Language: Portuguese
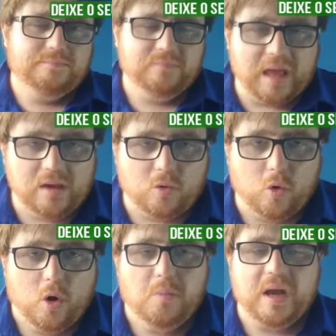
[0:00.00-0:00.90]
bem
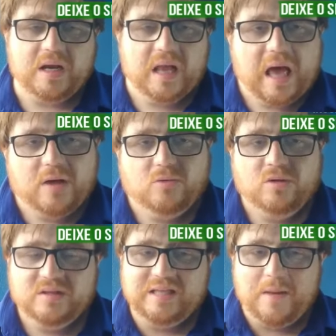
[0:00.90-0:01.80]
como, é
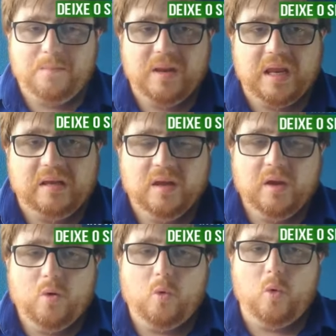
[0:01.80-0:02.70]
claro, também
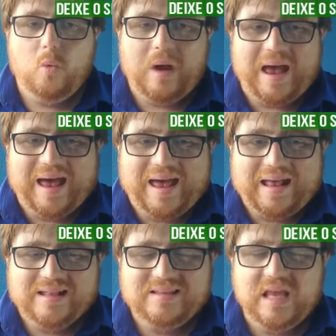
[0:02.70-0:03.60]
com
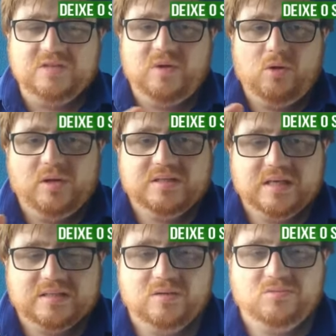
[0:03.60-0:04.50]
a
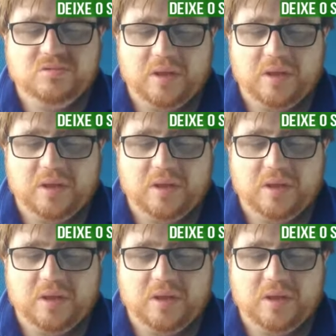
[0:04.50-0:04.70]
desvalorização